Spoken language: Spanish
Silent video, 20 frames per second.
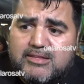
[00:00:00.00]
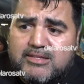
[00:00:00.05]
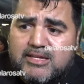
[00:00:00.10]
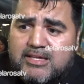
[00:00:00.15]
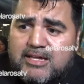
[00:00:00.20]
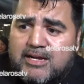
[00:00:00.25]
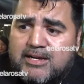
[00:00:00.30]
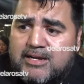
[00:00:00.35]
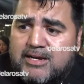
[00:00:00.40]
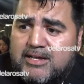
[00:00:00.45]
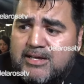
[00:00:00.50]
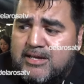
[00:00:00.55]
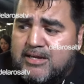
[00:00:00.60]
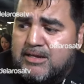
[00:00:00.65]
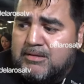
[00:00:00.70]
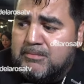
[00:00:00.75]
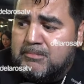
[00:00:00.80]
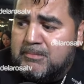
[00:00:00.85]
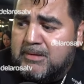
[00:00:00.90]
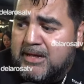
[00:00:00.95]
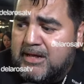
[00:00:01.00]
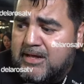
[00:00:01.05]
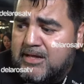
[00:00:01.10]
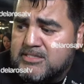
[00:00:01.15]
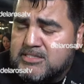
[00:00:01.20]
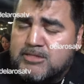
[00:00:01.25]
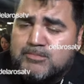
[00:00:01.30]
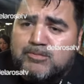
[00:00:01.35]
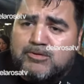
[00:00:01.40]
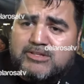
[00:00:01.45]
darle
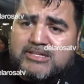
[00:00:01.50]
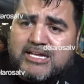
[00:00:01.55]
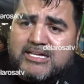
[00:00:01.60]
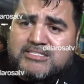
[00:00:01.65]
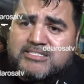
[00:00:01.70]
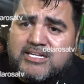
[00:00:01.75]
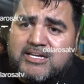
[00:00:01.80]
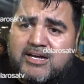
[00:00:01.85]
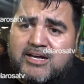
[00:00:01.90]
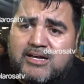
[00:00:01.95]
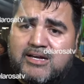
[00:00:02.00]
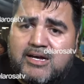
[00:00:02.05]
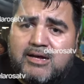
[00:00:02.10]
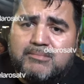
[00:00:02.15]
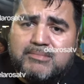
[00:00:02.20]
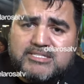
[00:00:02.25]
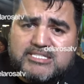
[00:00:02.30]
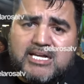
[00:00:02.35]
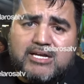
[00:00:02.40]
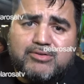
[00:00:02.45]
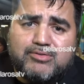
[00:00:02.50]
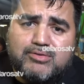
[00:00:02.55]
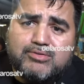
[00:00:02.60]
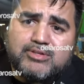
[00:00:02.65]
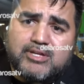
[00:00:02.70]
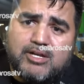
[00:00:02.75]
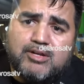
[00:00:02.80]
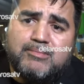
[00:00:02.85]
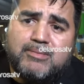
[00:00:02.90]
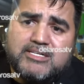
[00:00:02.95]
más importancia a mi salud,
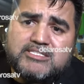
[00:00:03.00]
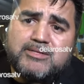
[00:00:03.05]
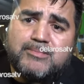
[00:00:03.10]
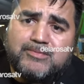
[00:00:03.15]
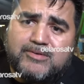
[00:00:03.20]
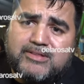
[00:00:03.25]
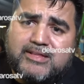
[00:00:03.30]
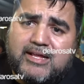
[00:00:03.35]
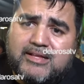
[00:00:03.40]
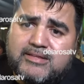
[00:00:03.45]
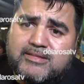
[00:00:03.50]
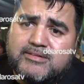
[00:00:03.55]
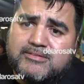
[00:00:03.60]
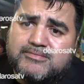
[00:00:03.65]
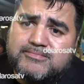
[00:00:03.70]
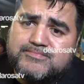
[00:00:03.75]
que es lo más importante.